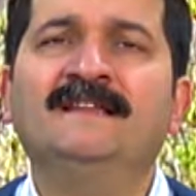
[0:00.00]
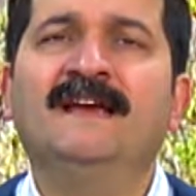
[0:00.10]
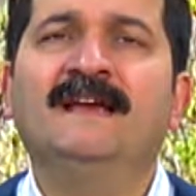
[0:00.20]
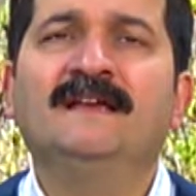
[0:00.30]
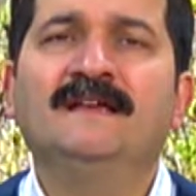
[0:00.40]

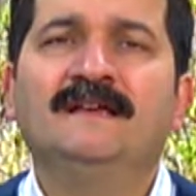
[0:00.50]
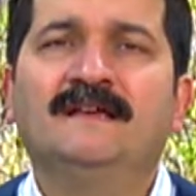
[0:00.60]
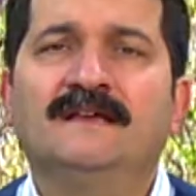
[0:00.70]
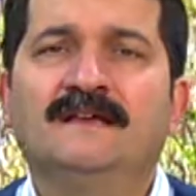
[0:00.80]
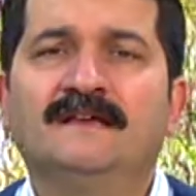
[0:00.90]
de
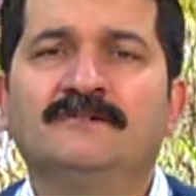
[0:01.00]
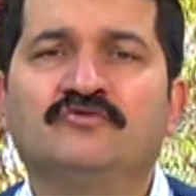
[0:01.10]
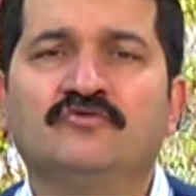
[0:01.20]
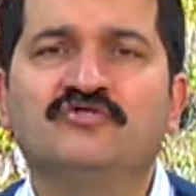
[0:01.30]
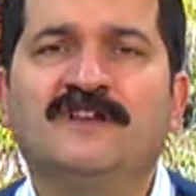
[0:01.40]
e,
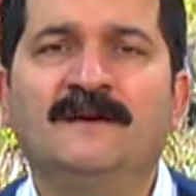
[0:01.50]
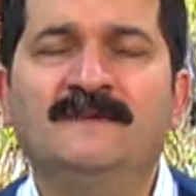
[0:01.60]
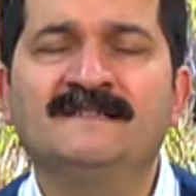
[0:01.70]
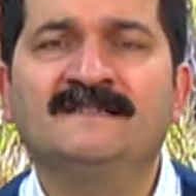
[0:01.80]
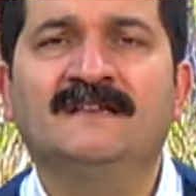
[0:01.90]
sonuç
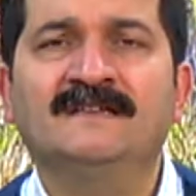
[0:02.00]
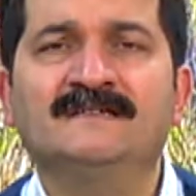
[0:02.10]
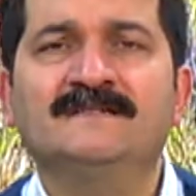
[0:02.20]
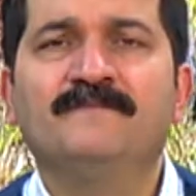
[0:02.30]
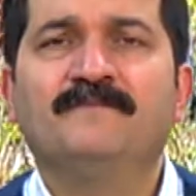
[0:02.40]

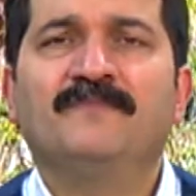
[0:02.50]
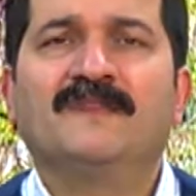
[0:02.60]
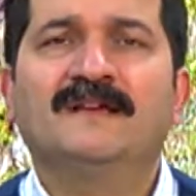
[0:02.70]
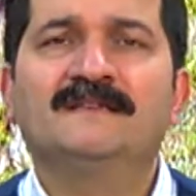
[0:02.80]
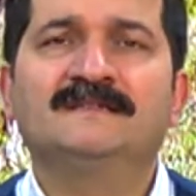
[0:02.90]
alamazsanız
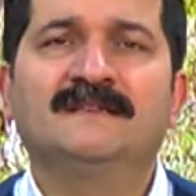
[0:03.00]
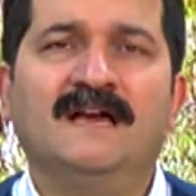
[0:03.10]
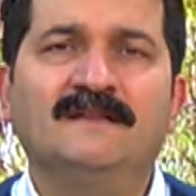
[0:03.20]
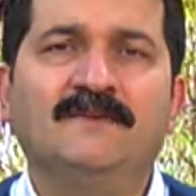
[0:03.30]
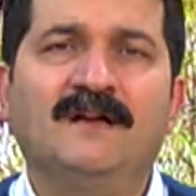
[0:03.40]

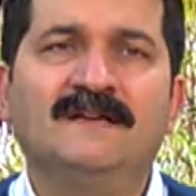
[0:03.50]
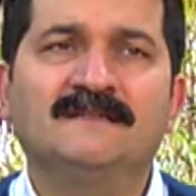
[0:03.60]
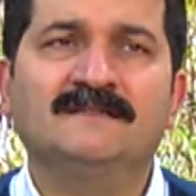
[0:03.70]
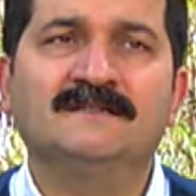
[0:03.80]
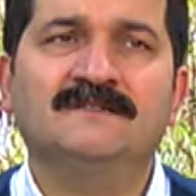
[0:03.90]
Ziraat
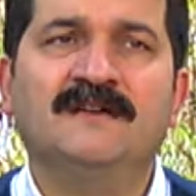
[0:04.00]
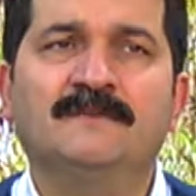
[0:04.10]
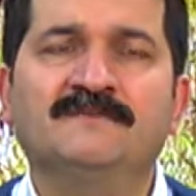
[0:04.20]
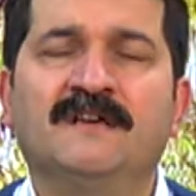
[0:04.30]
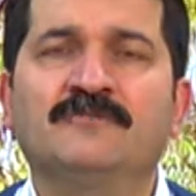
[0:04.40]
Bankası'nın
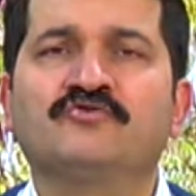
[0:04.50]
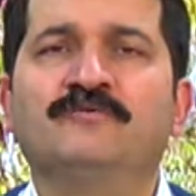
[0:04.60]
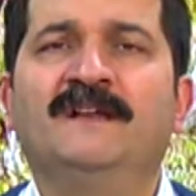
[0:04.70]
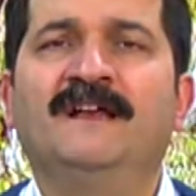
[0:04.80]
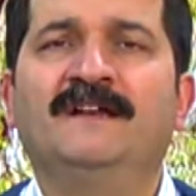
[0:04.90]
tarımsal
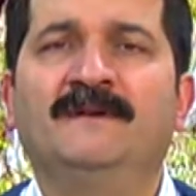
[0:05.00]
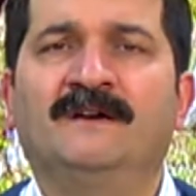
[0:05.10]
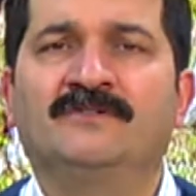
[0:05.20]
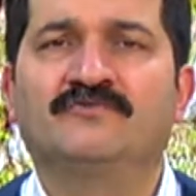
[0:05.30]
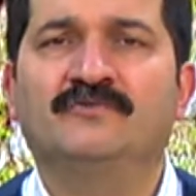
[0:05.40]
şubelerine
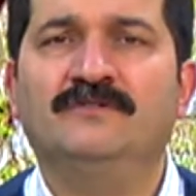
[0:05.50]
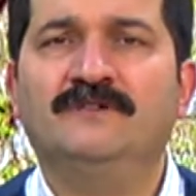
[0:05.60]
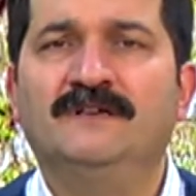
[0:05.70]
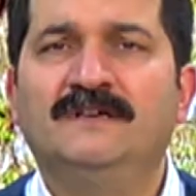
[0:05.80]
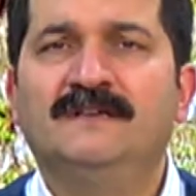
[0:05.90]
başvurun.
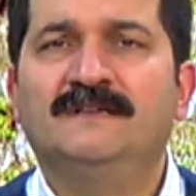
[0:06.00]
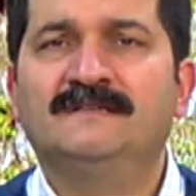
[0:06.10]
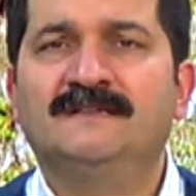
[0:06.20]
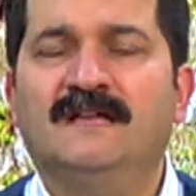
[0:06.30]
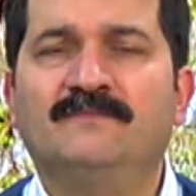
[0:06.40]

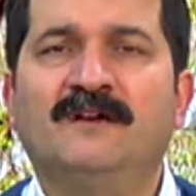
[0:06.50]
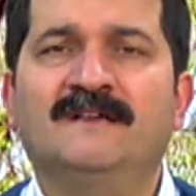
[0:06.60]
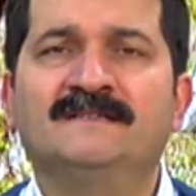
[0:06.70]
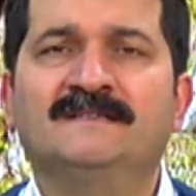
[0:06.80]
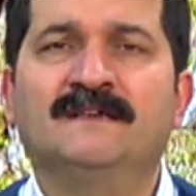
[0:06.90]
Ziraat
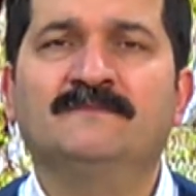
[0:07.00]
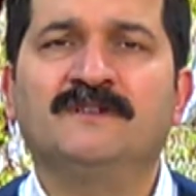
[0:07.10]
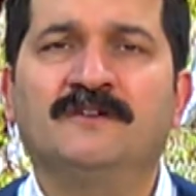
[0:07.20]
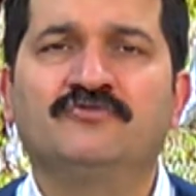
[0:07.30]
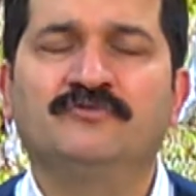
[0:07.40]
Bankası
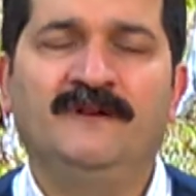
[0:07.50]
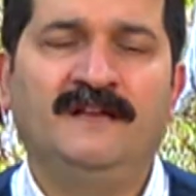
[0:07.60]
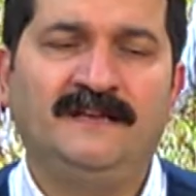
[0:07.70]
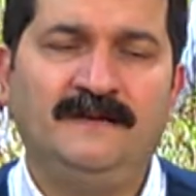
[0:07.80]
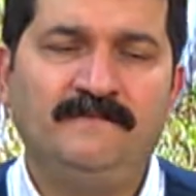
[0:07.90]
tarımsal
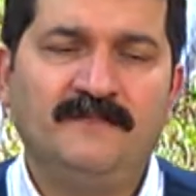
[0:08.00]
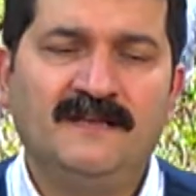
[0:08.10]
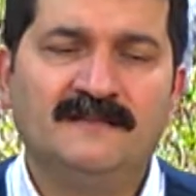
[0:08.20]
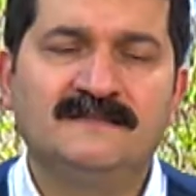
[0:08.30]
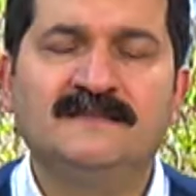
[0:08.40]
şubeleri
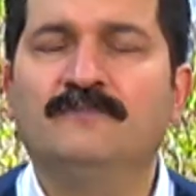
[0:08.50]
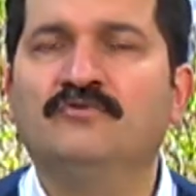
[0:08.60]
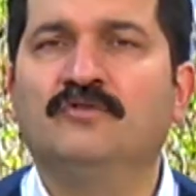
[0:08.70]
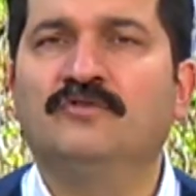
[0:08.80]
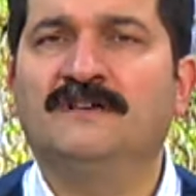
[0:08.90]
size
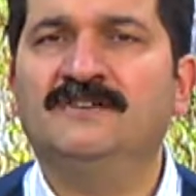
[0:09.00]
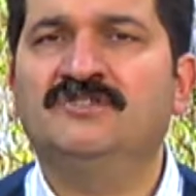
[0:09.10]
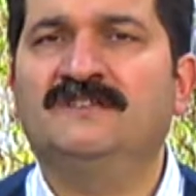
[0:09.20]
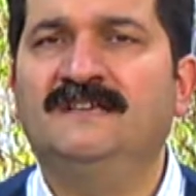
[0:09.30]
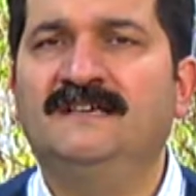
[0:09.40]
bu konuda
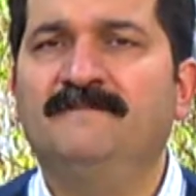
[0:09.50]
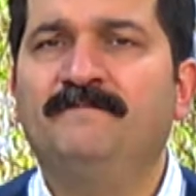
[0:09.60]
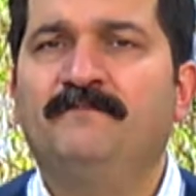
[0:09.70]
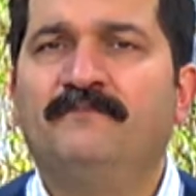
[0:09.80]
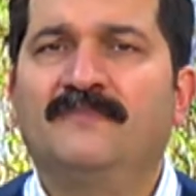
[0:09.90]
ciddi
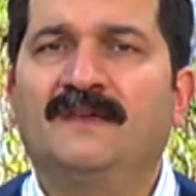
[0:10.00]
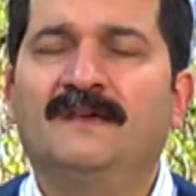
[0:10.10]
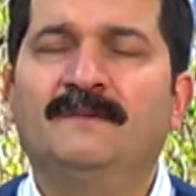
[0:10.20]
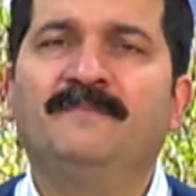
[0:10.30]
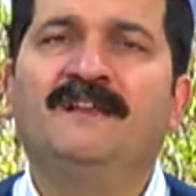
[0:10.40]

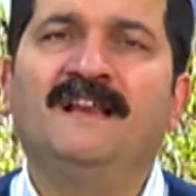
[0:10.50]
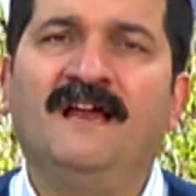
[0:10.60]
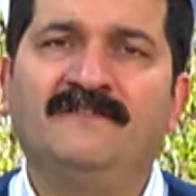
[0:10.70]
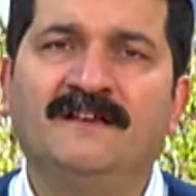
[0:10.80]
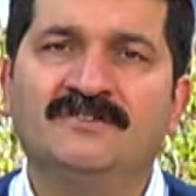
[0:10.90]

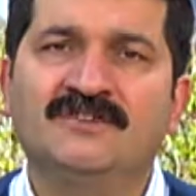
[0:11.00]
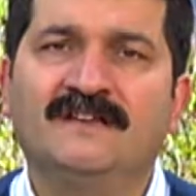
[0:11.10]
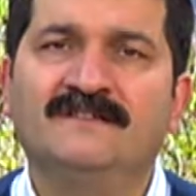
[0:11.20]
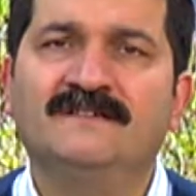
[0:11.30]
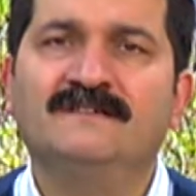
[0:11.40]
bilgiler
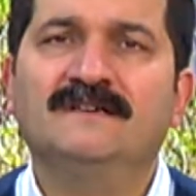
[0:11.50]
verecektir.